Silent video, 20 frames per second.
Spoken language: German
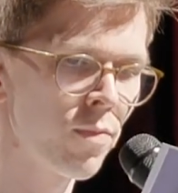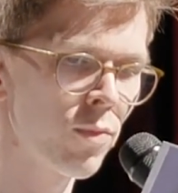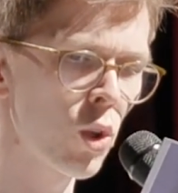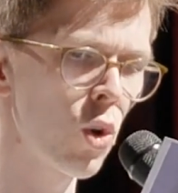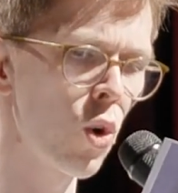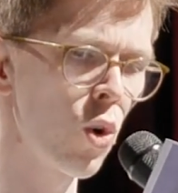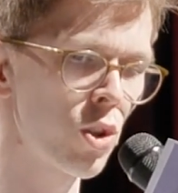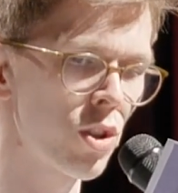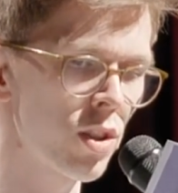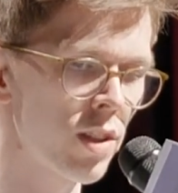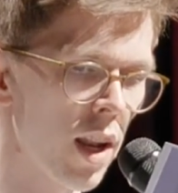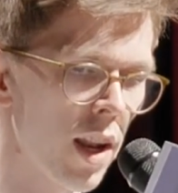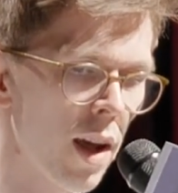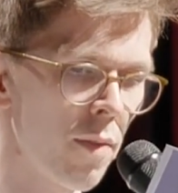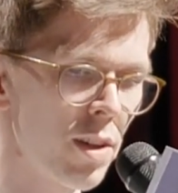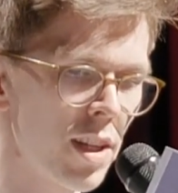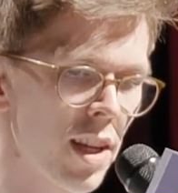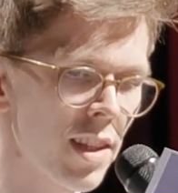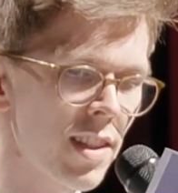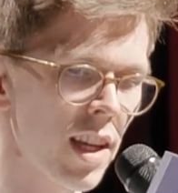Gut, dann
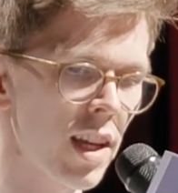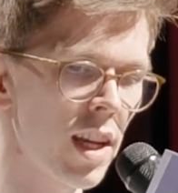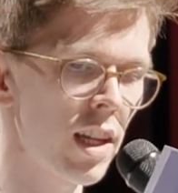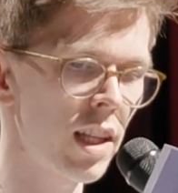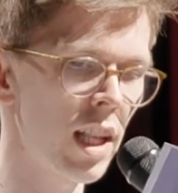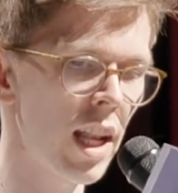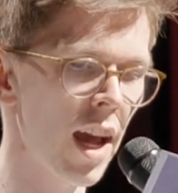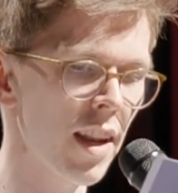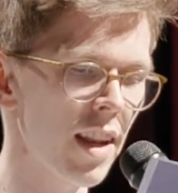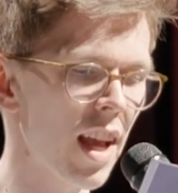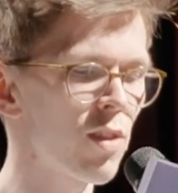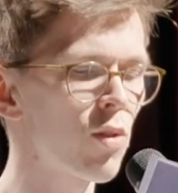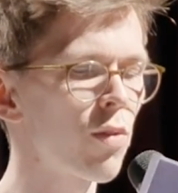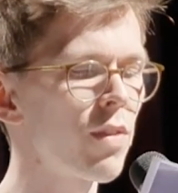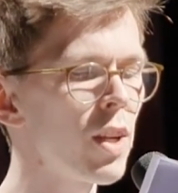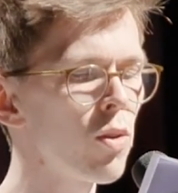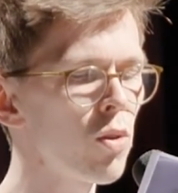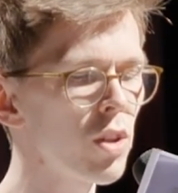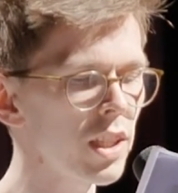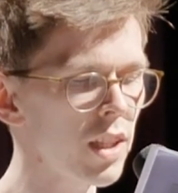haben wir das ja geklärt. Also
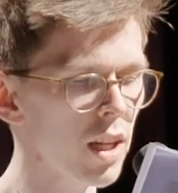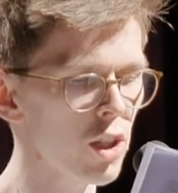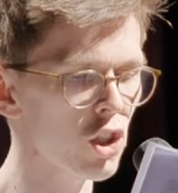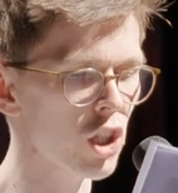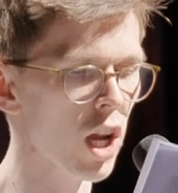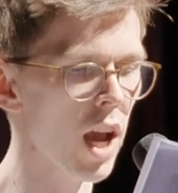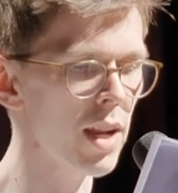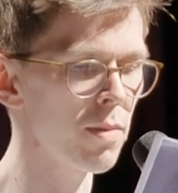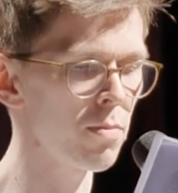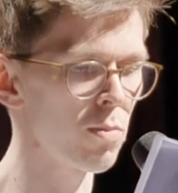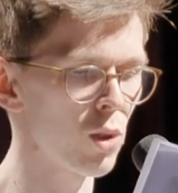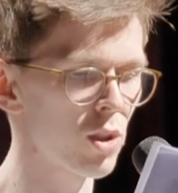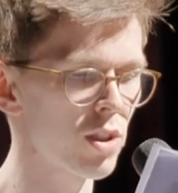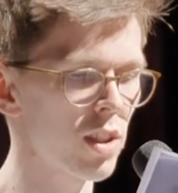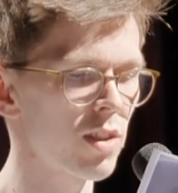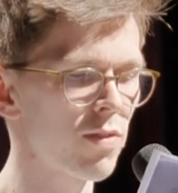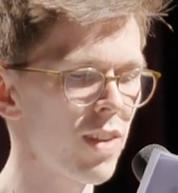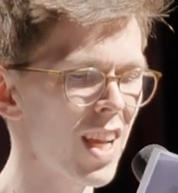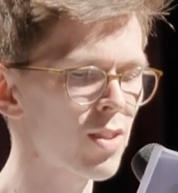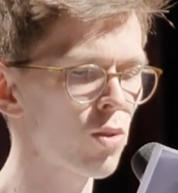wenn du dich entscheiden
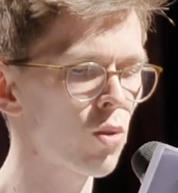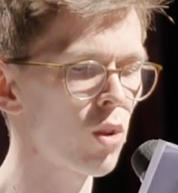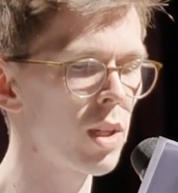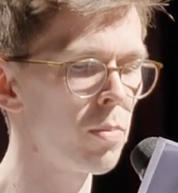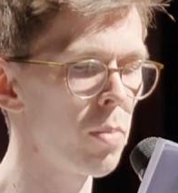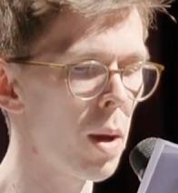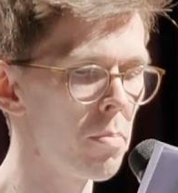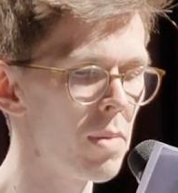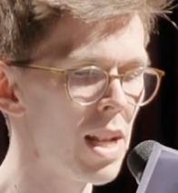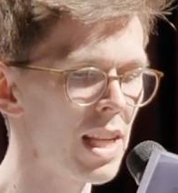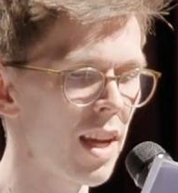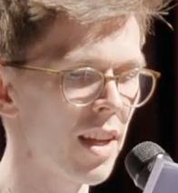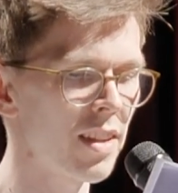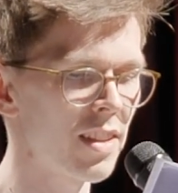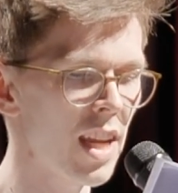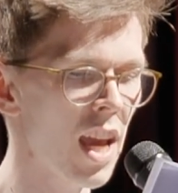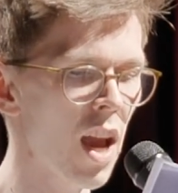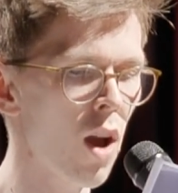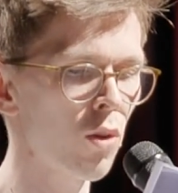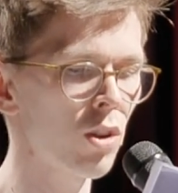müsstest, wärst du lieber
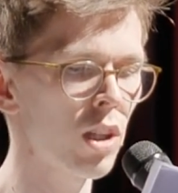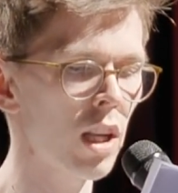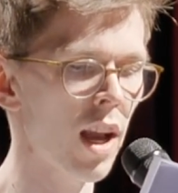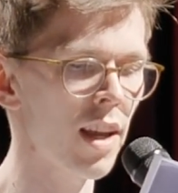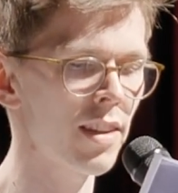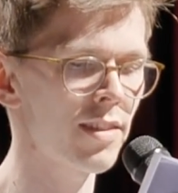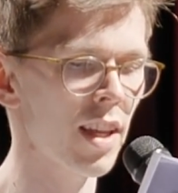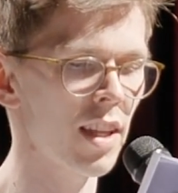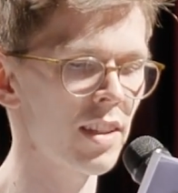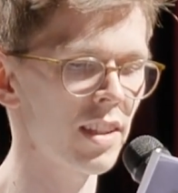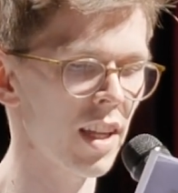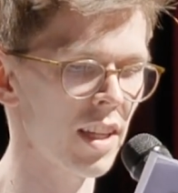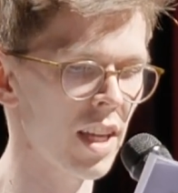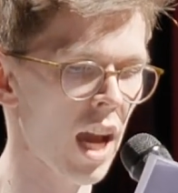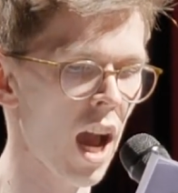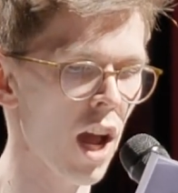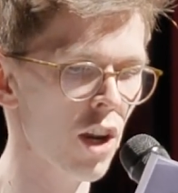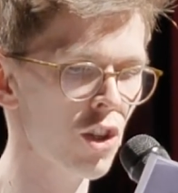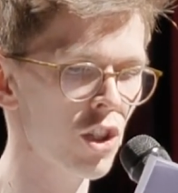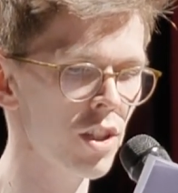Milliardär und gleichzeitig ein
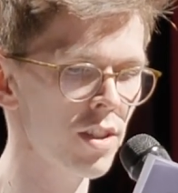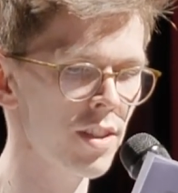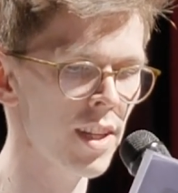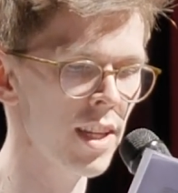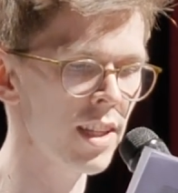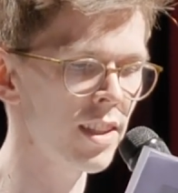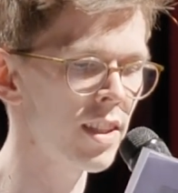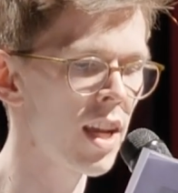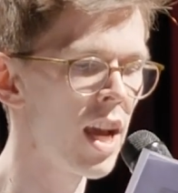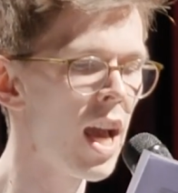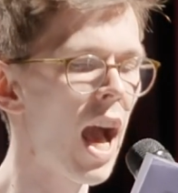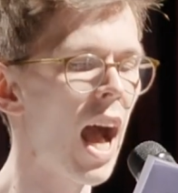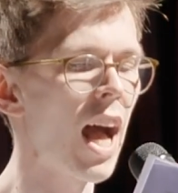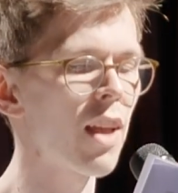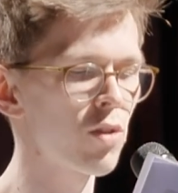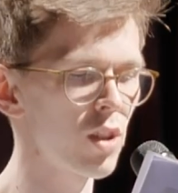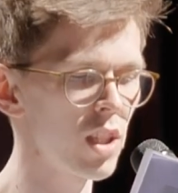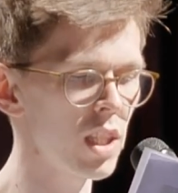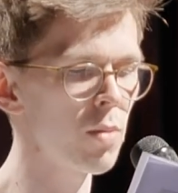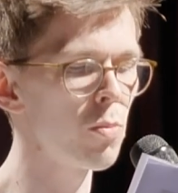Arschgesicht,
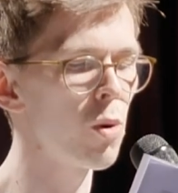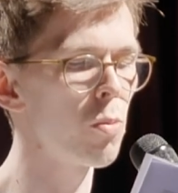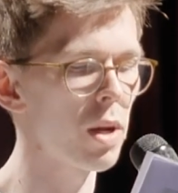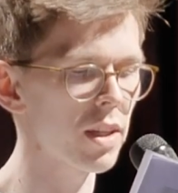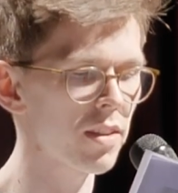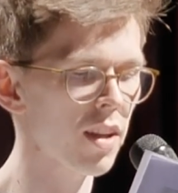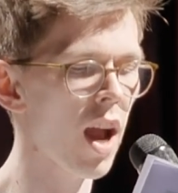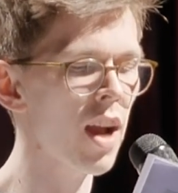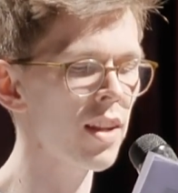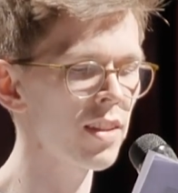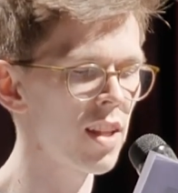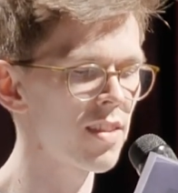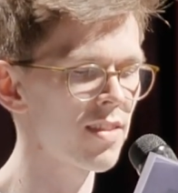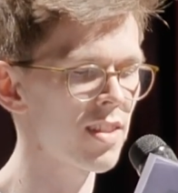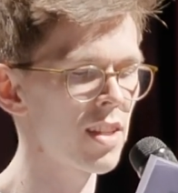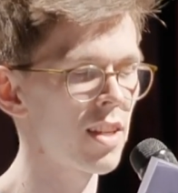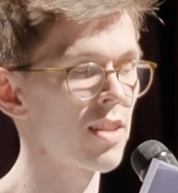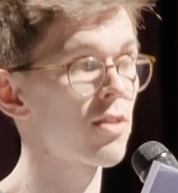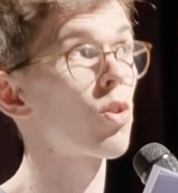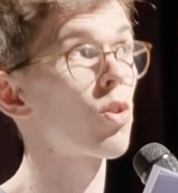also nicht im übertragenen Sinne,